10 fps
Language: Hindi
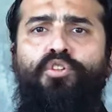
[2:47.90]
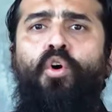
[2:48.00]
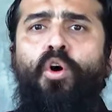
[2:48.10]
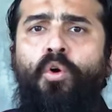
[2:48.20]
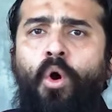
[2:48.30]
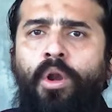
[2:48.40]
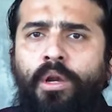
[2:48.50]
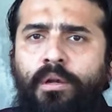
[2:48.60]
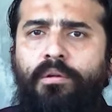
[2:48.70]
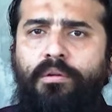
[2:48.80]
इट्स योर कॉल
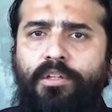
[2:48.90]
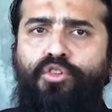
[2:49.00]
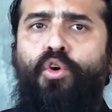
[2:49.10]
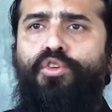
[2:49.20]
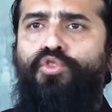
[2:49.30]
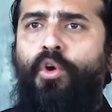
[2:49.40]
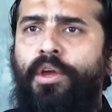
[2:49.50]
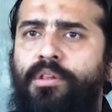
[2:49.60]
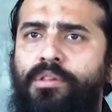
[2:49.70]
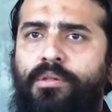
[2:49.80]
इट्स योर
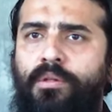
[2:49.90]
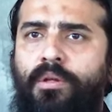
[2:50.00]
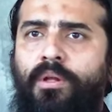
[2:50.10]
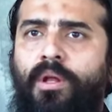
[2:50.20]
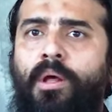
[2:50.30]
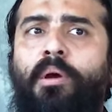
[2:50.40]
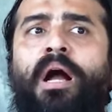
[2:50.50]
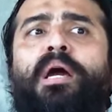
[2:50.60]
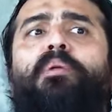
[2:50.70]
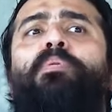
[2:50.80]
चॉइस
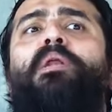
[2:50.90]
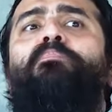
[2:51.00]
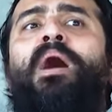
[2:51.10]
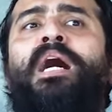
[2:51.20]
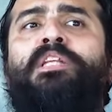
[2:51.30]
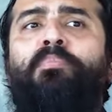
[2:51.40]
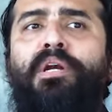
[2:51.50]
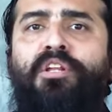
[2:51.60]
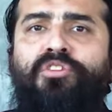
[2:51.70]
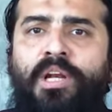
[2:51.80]
अगर फिर बाद
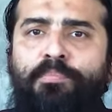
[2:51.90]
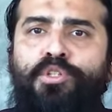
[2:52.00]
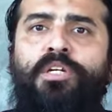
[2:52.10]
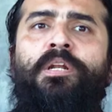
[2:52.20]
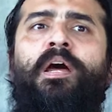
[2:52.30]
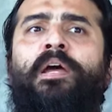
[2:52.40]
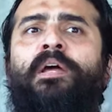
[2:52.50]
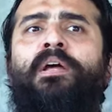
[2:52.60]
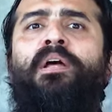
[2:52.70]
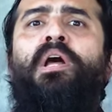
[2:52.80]
में डिसरप्शन
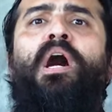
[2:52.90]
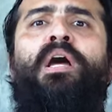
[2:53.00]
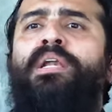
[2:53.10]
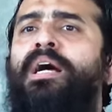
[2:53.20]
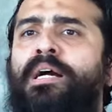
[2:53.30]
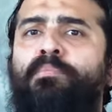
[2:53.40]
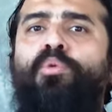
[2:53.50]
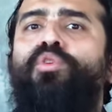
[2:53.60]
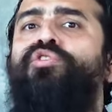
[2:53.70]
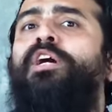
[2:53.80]
आए अल्लाह का
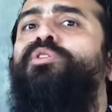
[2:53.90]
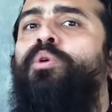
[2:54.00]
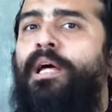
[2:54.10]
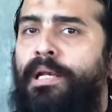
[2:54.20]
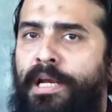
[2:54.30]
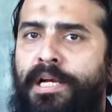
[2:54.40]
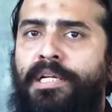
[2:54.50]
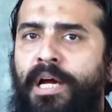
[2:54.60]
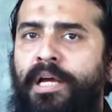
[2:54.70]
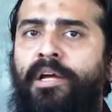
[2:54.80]
मुआवजा थोड़ा लेट
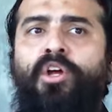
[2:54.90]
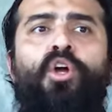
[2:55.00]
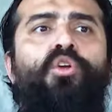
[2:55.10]
आए